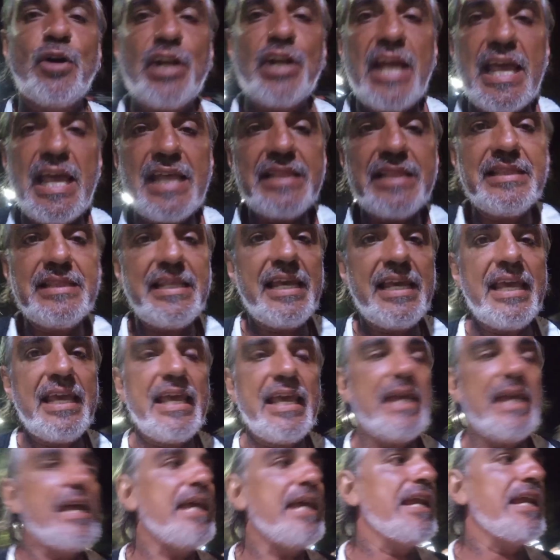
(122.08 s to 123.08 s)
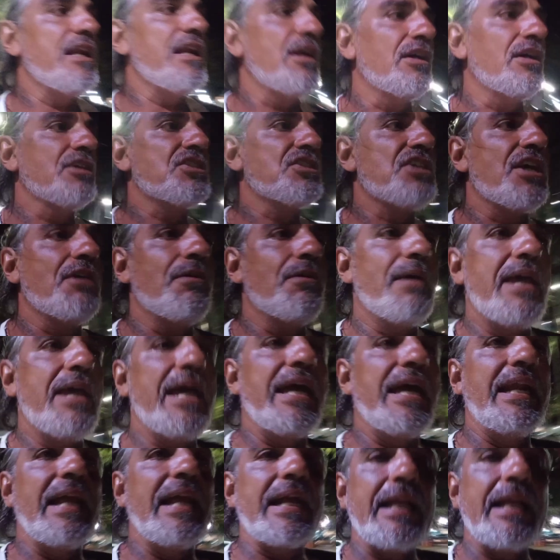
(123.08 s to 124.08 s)
por ende, lo llevé
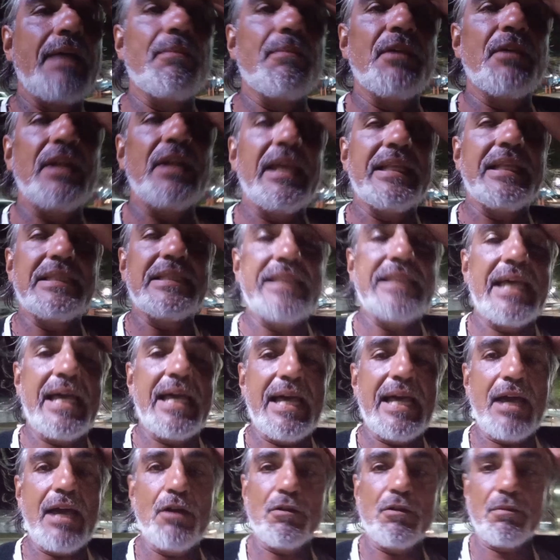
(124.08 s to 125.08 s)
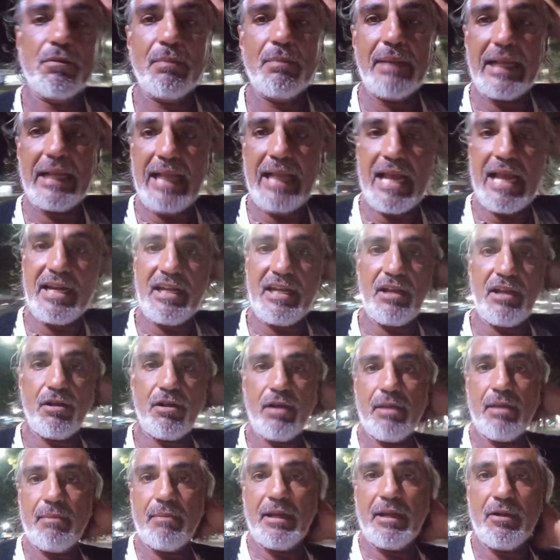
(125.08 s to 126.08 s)
a la camioneta a un
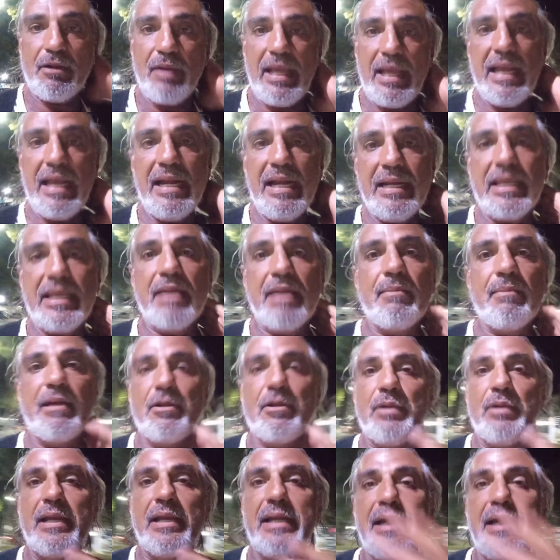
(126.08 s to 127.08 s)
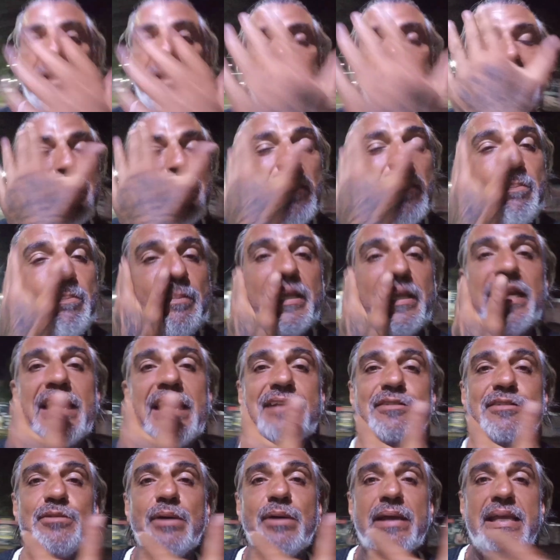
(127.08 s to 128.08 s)
mecánico, a Emanuel, que Emanuel está
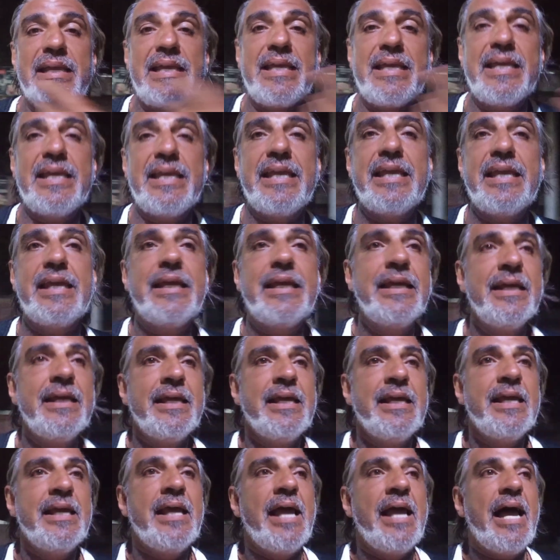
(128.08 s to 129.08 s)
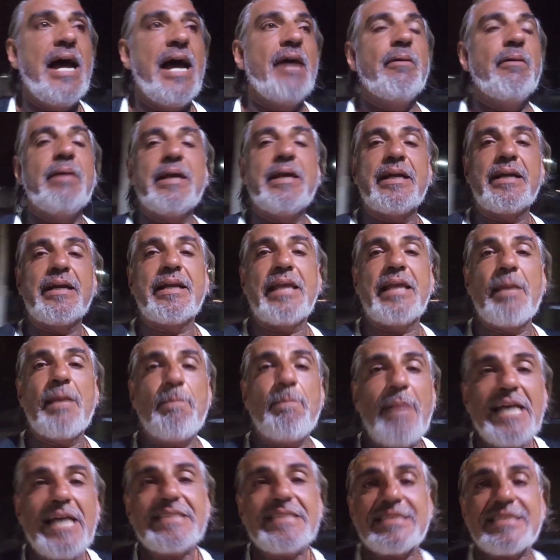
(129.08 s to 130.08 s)
esperando ahí a ver qué
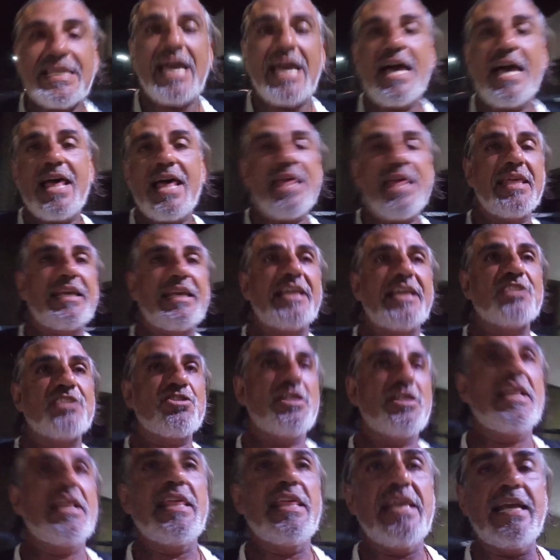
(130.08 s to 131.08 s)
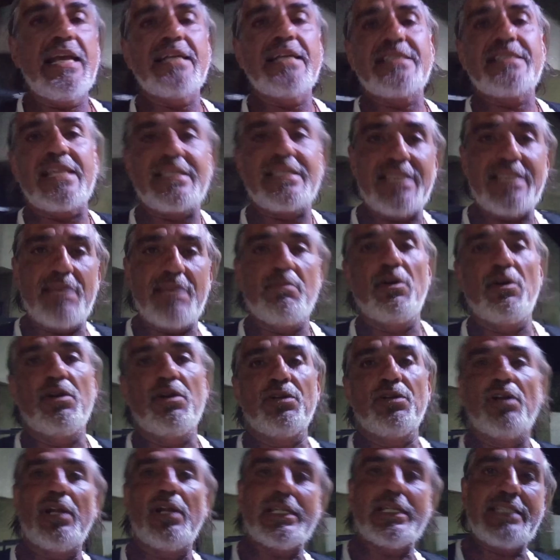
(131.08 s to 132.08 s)
pasa, de que yo le diga si hacemos
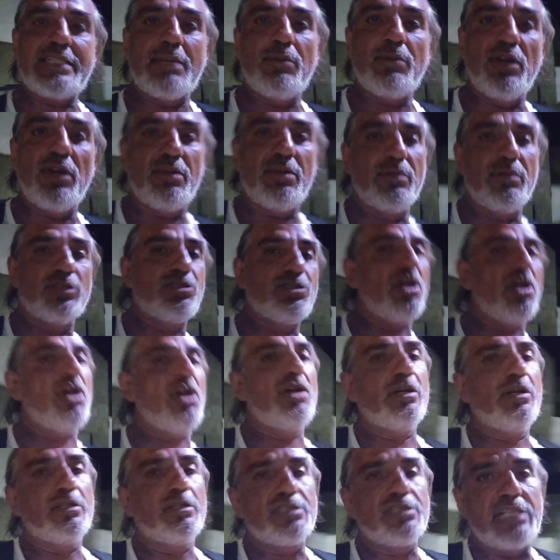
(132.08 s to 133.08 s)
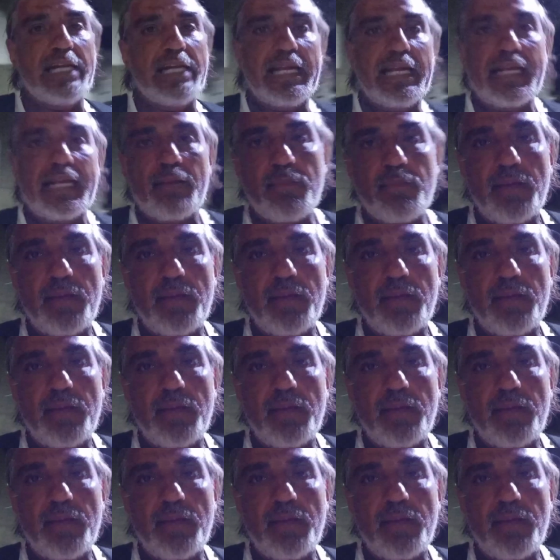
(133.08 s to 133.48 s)
o no lo hacemos el motor, o si le